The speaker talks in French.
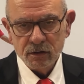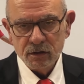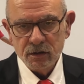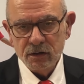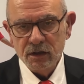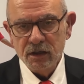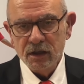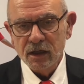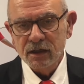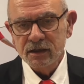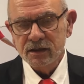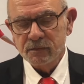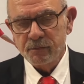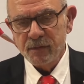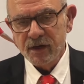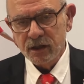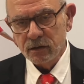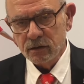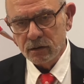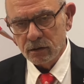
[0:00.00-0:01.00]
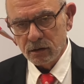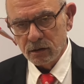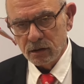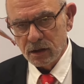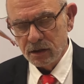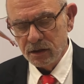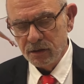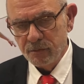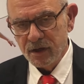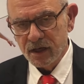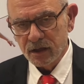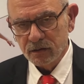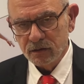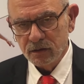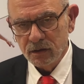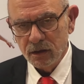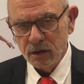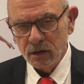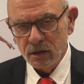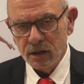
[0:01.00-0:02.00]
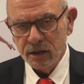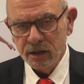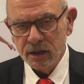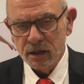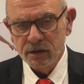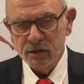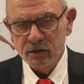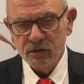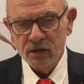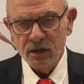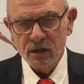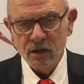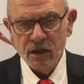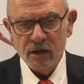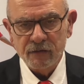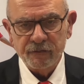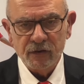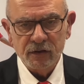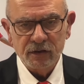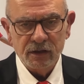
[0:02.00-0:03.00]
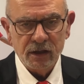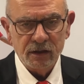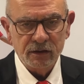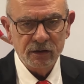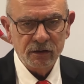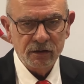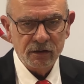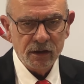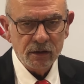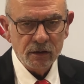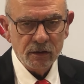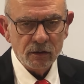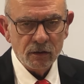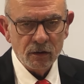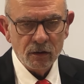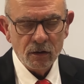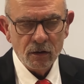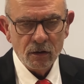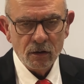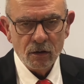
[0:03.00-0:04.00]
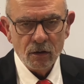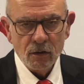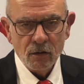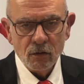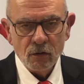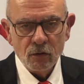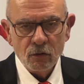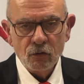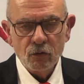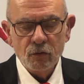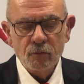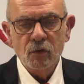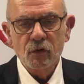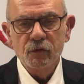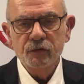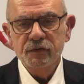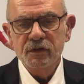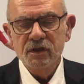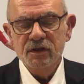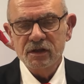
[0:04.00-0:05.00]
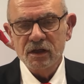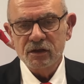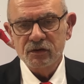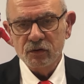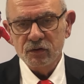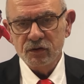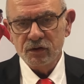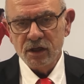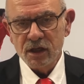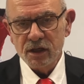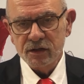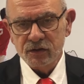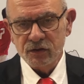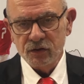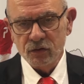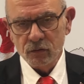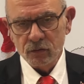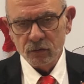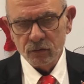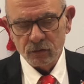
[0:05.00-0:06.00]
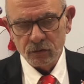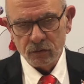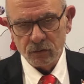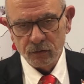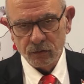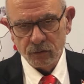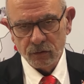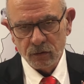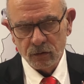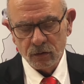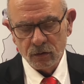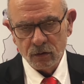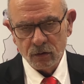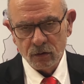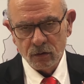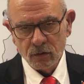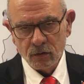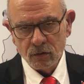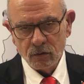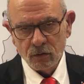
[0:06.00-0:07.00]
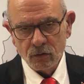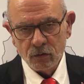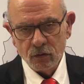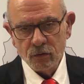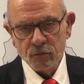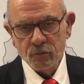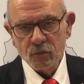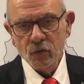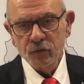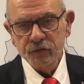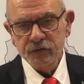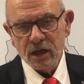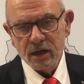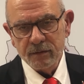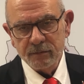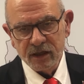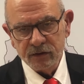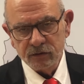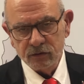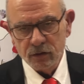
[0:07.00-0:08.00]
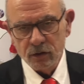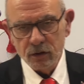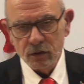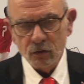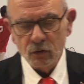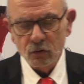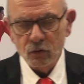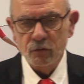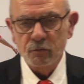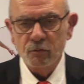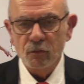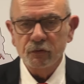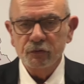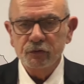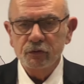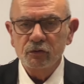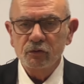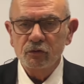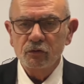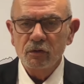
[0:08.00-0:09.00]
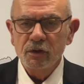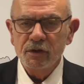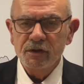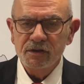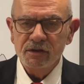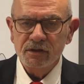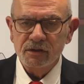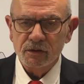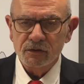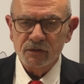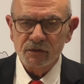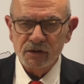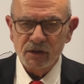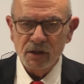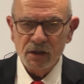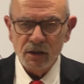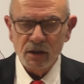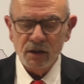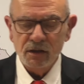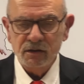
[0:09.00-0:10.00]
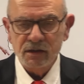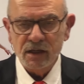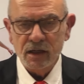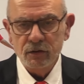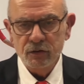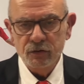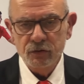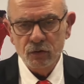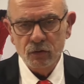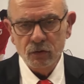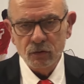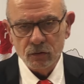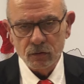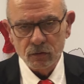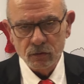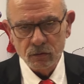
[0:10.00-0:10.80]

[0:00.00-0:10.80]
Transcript: qui respecte la liberté, l'égalité et la fraternité, le monde des associations, le monde amateur, le monde de tous les licenciés est un lieu